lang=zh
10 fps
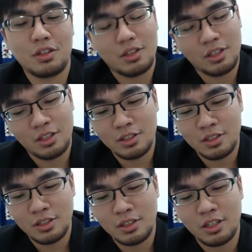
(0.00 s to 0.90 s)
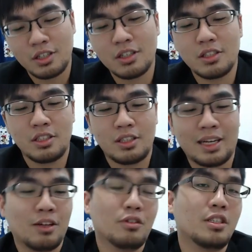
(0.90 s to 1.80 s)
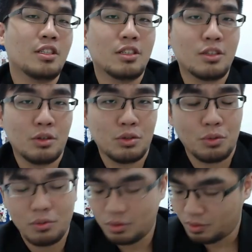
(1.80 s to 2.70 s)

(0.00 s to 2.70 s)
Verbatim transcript: 也是很可惜，拿到李信的时候就